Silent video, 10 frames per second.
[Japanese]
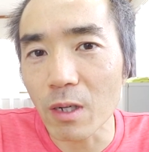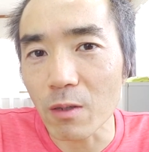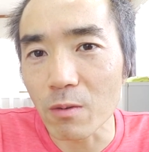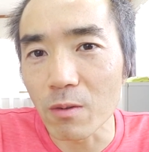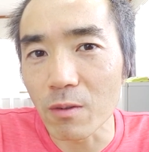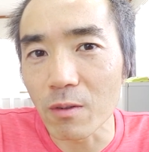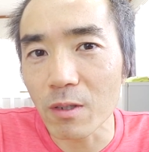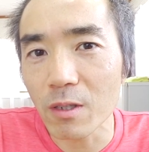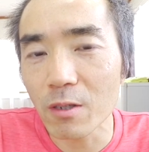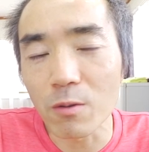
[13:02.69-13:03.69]
あ
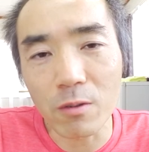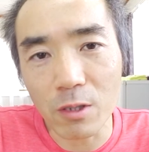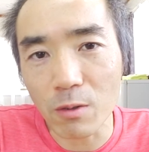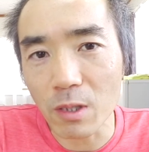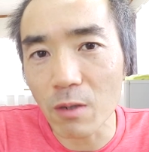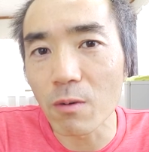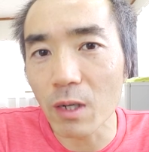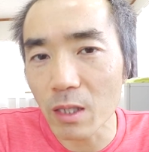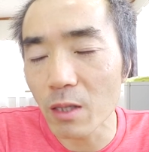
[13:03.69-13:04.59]
の、記録しといた方がいい